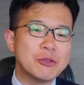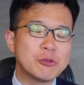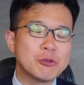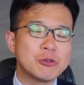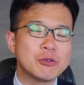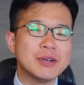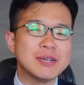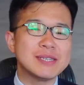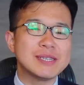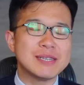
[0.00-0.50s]

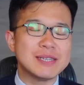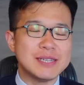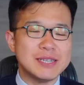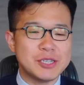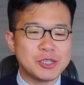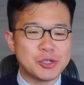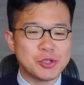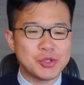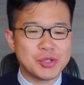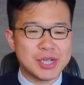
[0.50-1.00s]
徳朝
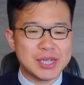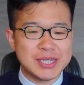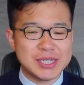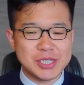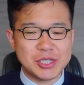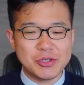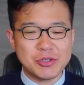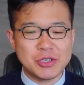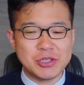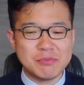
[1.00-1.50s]
定食の
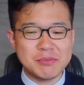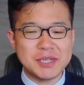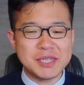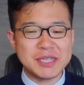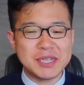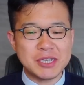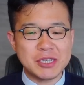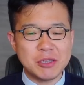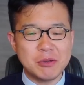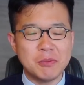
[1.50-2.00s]
話をしま
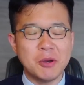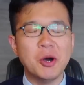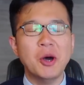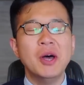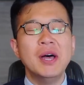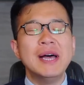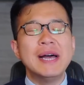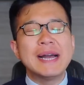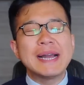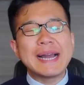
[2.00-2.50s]
したけども、
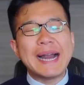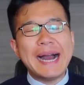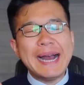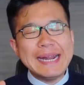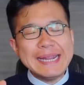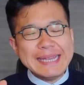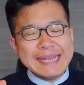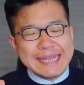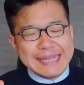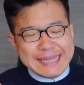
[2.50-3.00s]

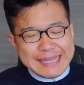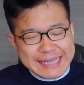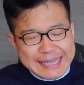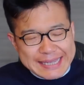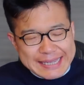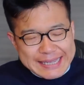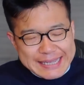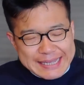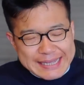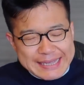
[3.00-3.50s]
仮
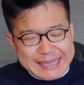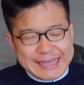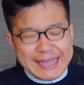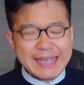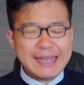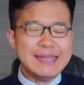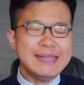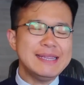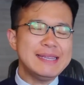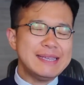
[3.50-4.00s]
に
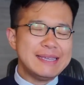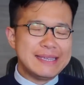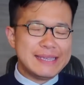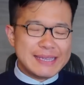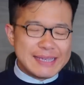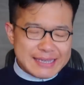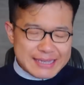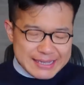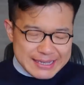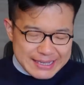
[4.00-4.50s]
年に
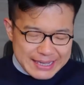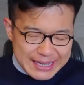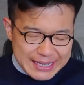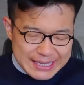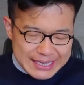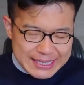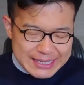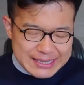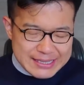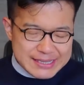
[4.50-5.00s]
1
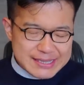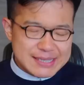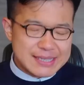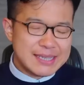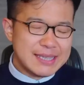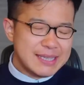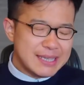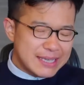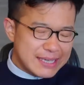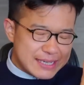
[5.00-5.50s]
回、
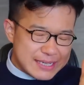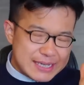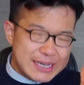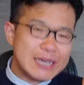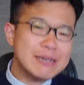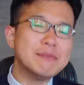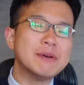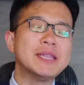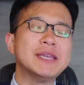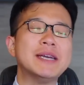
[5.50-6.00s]
月に1
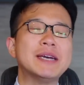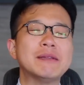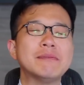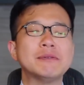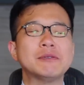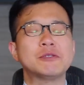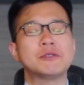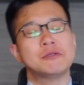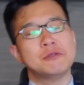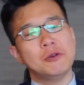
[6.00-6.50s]
回までやれ
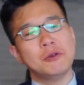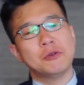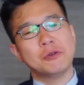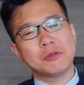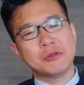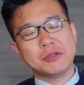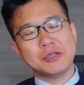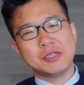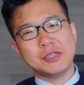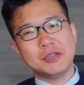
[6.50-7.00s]
ばすごい
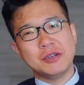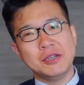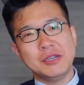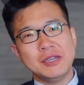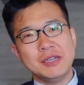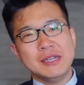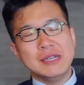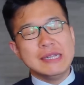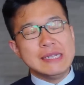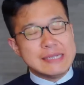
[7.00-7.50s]
ことですよ。
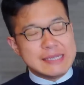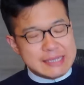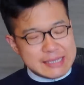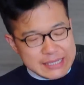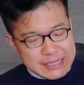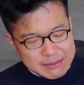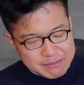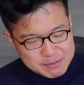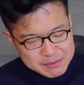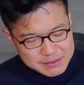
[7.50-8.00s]

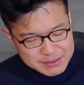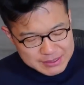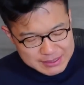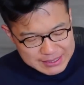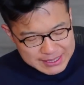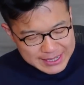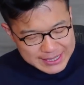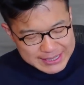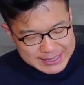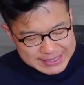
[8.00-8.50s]
自
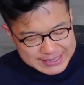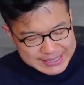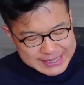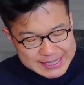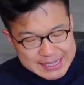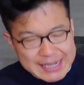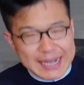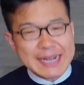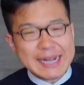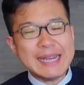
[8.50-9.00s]
分で
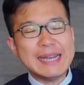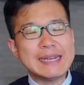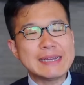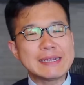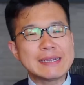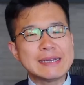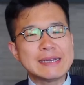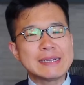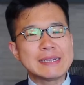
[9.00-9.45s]
一から